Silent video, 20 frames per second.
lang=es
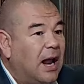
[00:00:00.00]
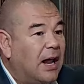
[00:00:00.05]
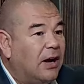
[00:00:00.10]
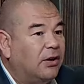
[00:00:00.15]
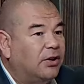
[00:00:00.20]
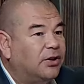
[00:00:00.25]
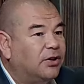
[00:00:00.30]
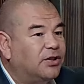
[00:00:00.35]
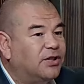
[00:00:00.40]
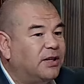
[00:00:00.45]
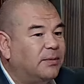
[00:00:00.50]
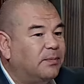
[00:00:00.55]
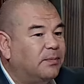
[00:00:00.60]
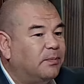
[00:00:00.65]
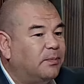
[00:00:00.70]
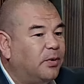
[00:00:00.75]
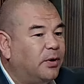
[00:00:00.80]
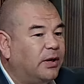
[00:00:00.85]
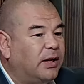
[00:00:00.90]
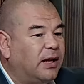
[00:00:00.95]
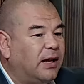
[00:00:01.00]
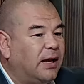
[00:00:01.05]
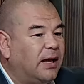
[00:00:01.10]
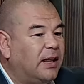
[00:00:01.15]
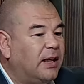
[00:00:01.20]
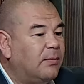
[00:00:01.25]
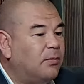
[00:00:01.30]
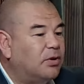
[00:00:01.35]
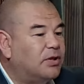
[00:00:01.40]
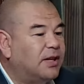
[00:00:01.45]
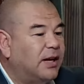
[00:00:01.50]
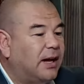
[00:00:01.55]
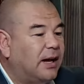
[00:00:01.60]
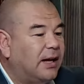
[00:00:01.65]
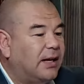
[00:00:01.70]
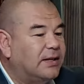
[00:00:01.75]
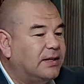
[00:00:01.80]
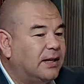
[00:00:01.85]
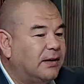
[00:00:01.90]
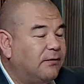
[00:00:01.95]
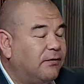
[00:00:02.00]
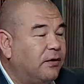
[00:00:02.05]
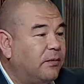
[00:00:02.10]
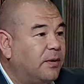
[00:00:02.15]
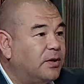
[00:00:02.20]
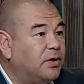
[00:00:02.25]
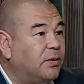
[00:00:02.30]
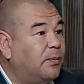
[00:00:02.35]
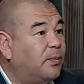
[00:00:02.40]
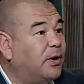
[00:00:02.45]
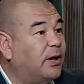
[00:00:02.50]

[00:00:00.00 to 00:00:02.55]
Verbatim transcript: Claro, entonces, ¿por qué dimos esa información?